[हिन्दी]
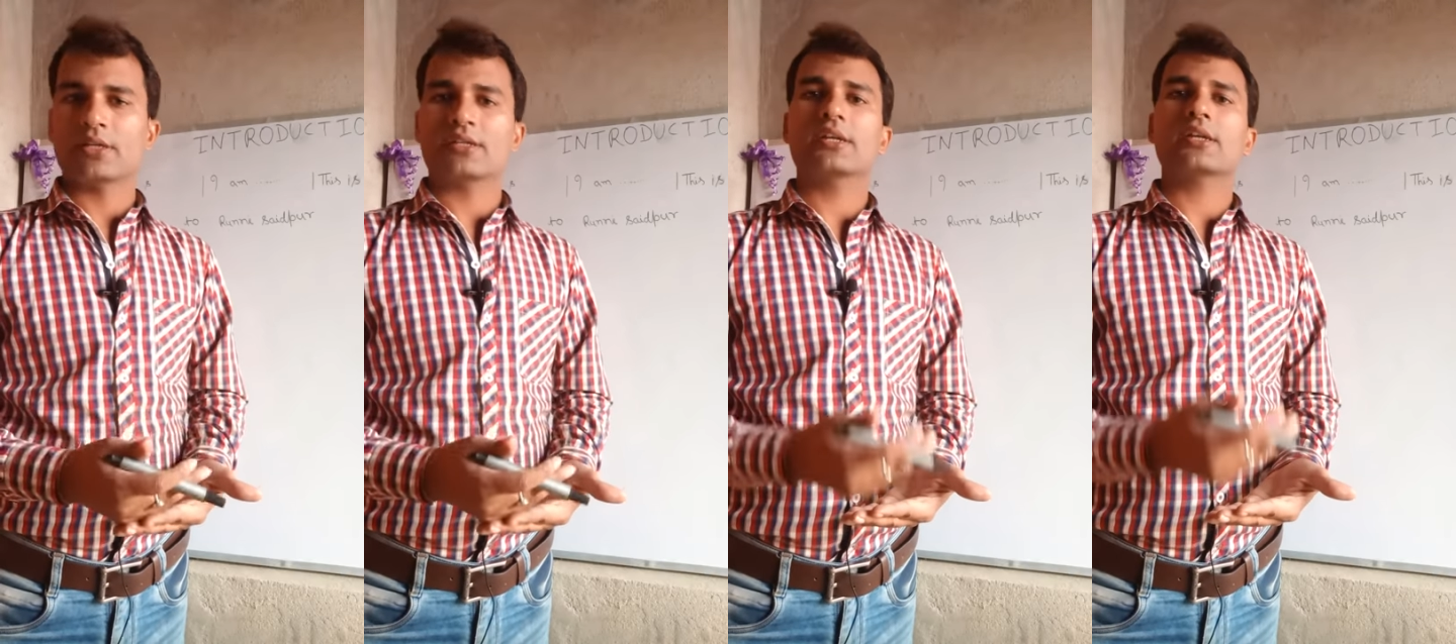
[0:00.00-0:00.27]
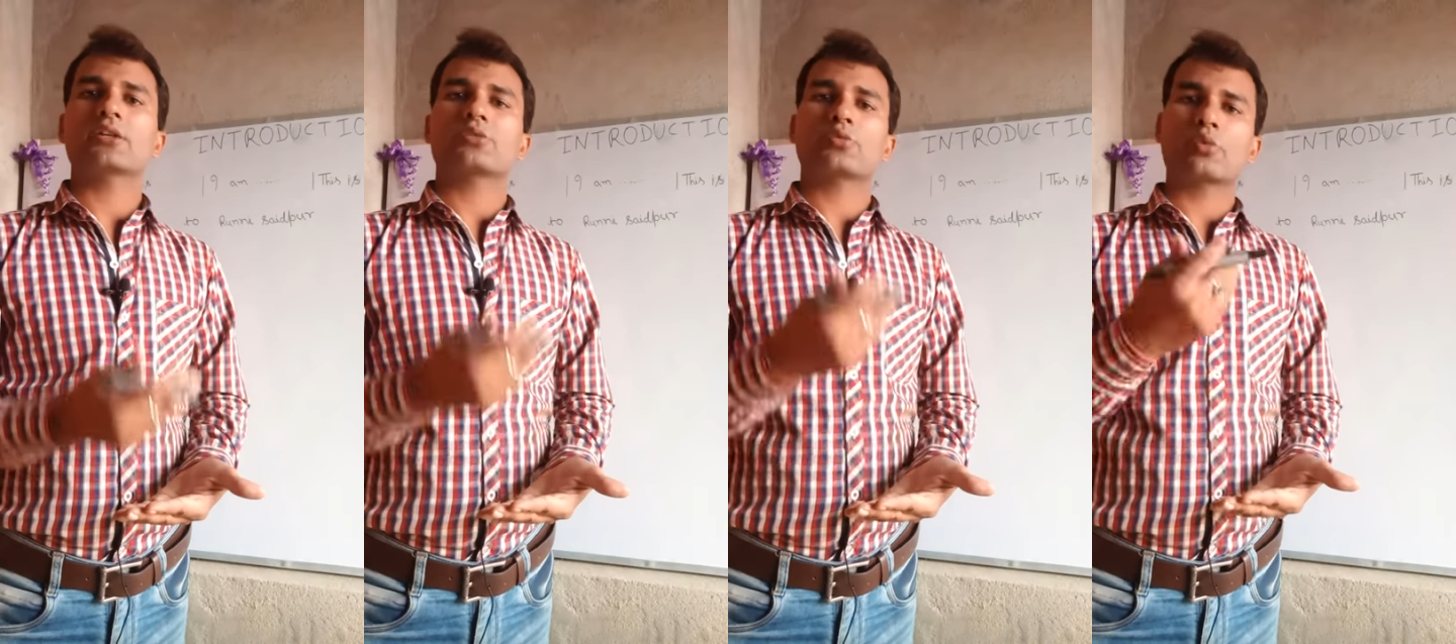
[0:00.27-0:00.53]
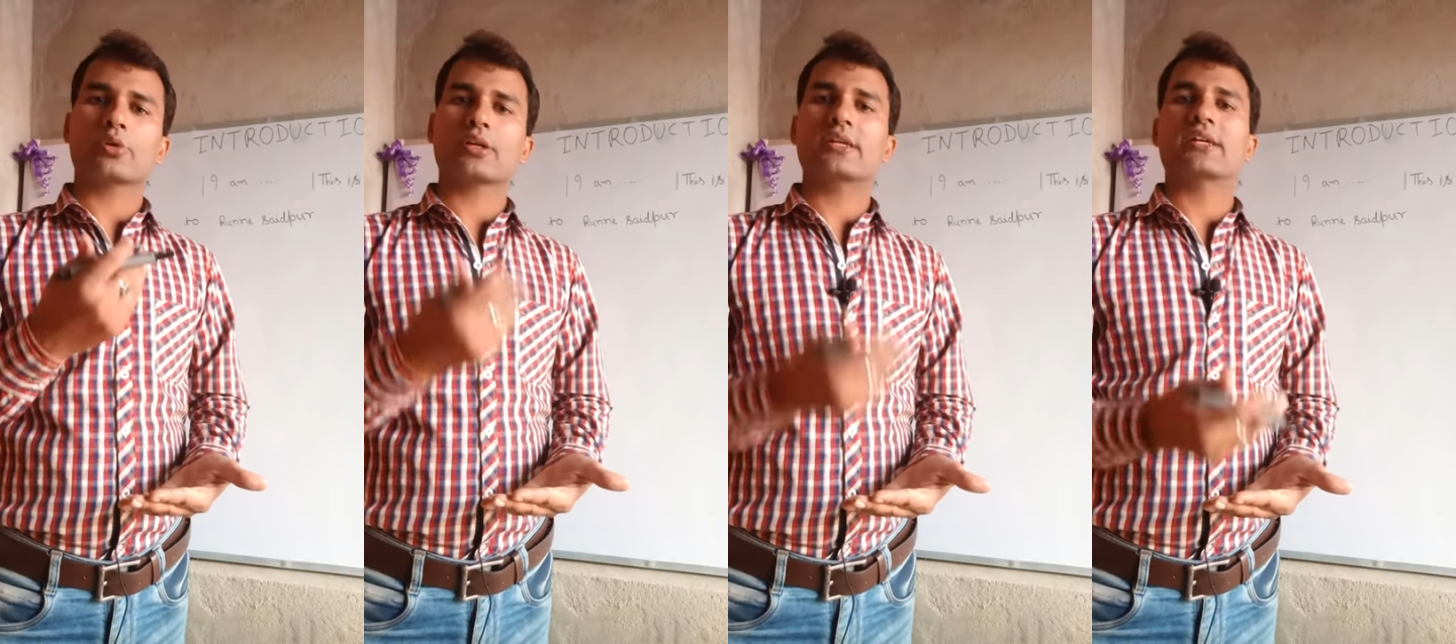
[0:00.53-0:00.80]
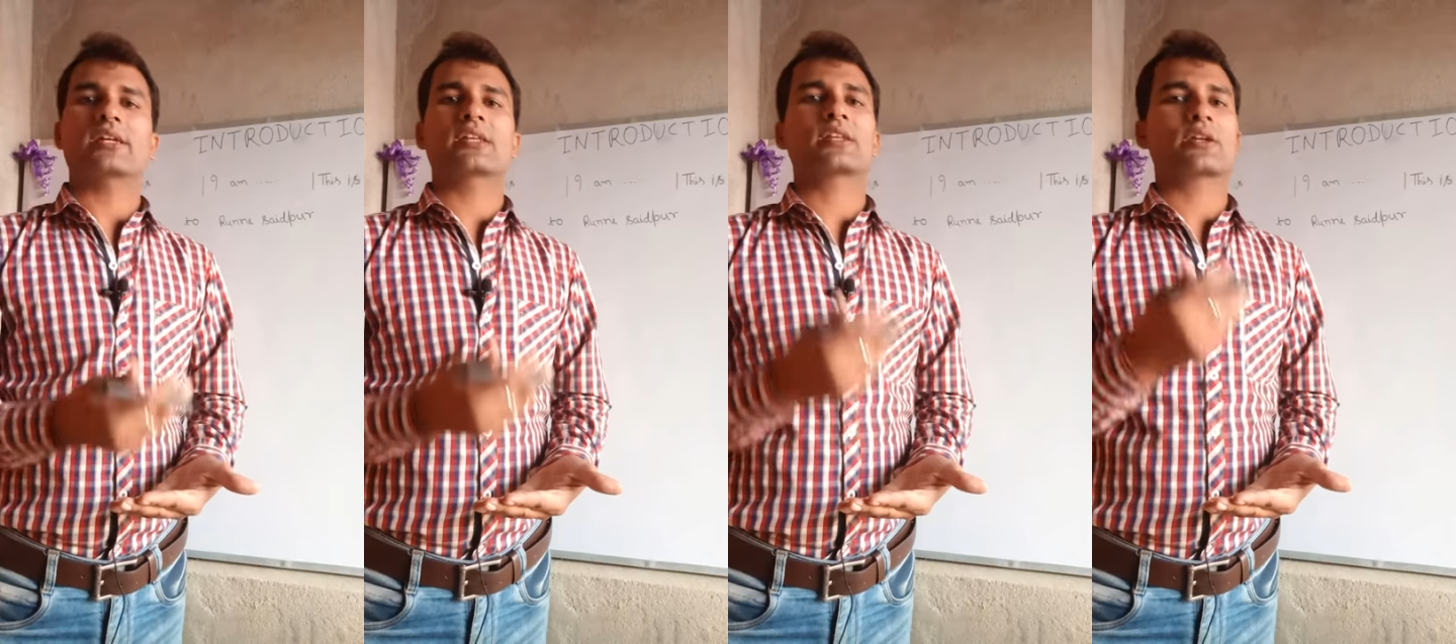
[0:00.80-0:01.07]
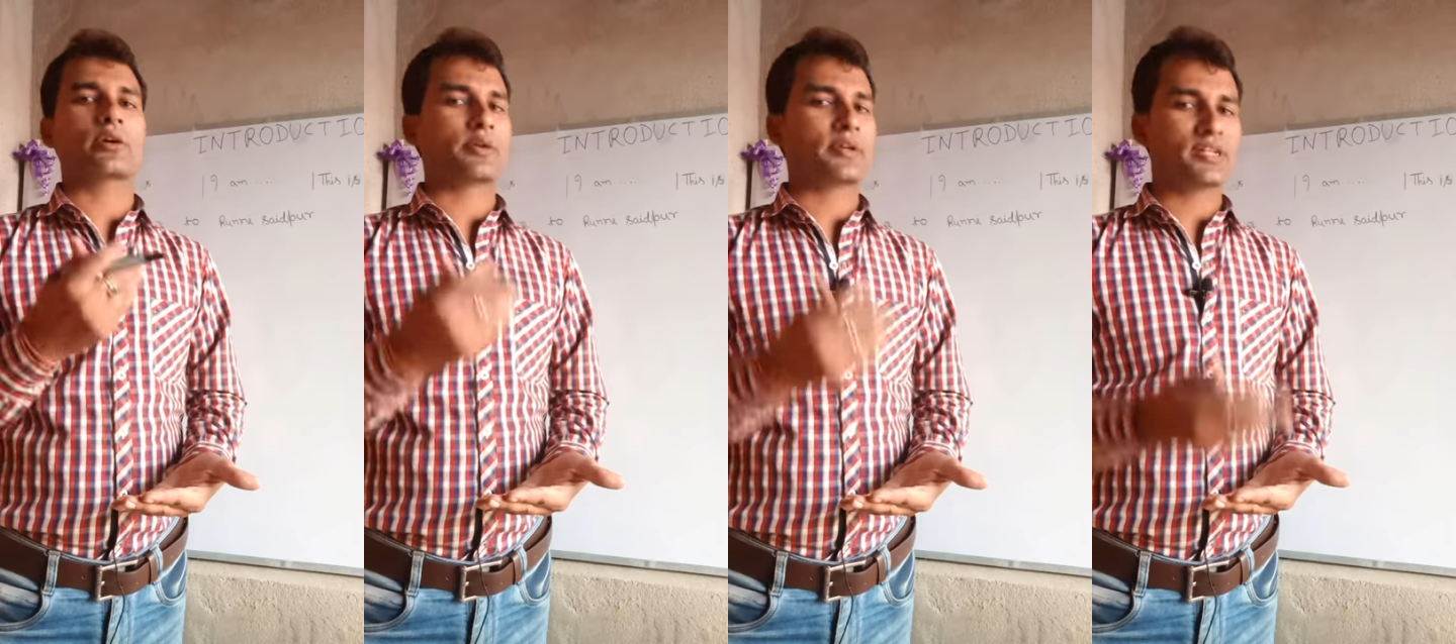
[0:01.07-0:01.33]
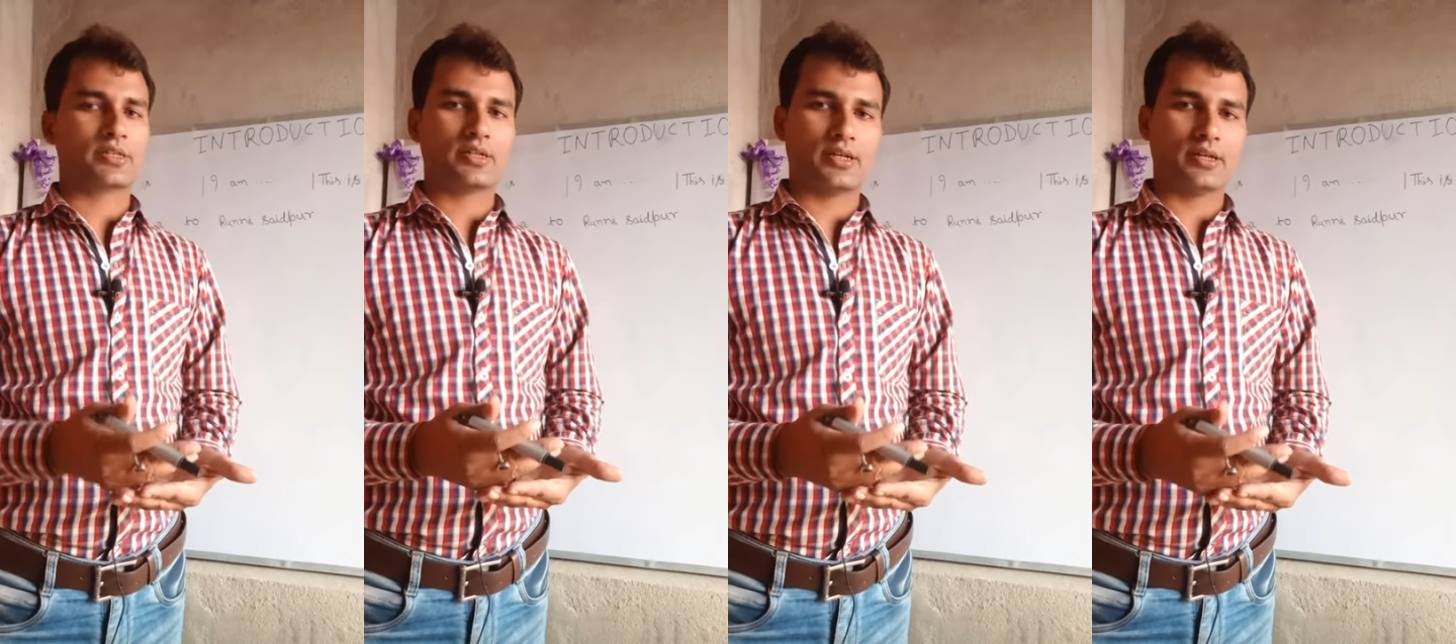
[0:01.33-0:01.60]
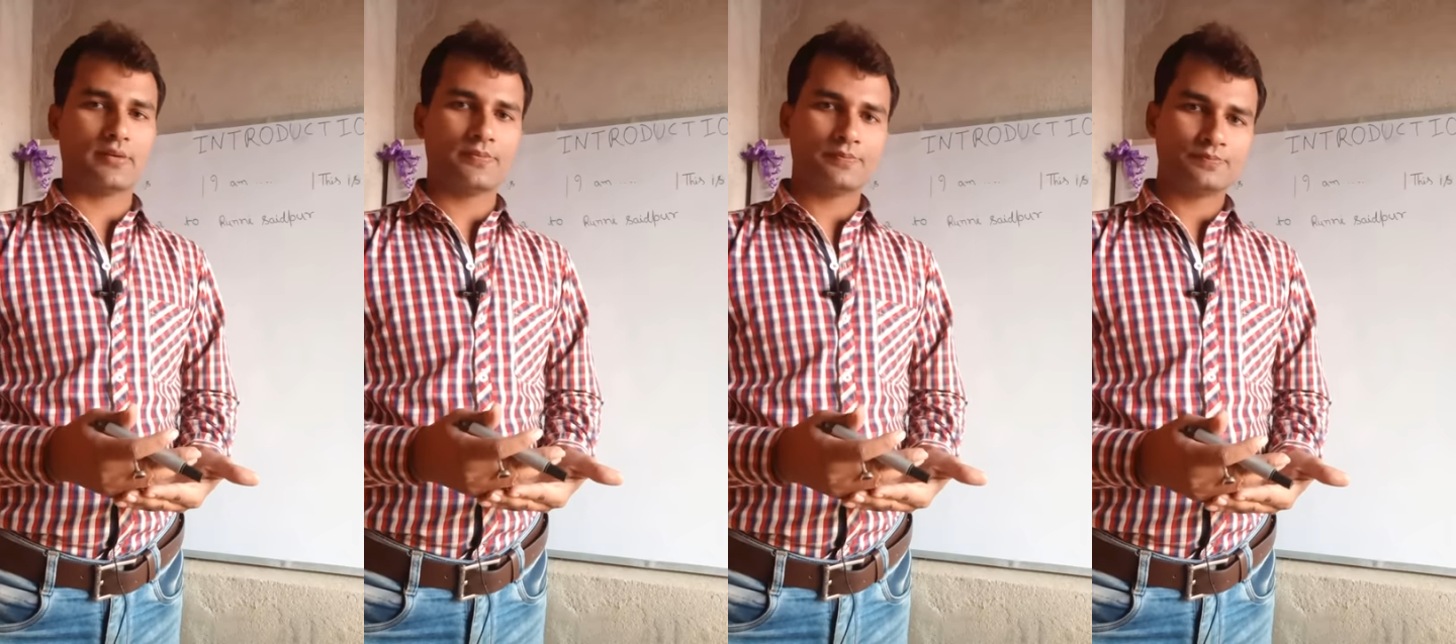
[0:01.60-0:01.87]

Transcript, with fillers: ये टोटली इनकरेक्ट है